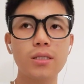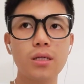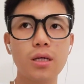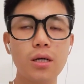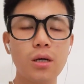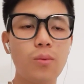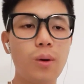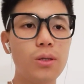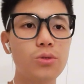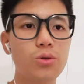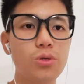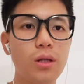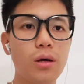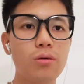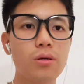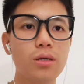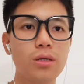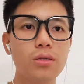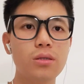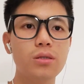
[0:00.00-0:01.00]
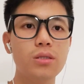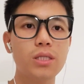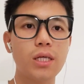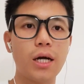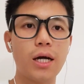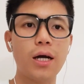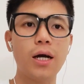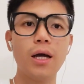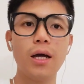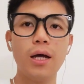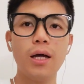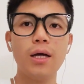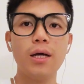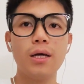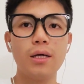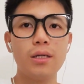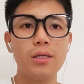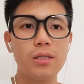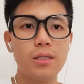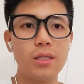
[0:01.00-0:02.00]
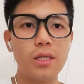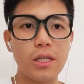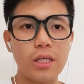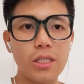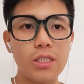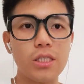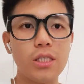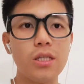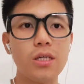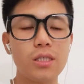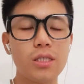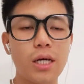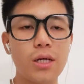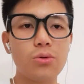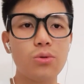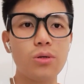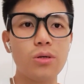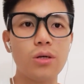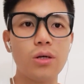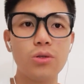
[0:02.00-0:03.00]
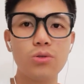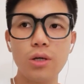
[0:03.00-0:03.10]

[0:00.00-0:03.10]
是渴望去到更加顶级的战队，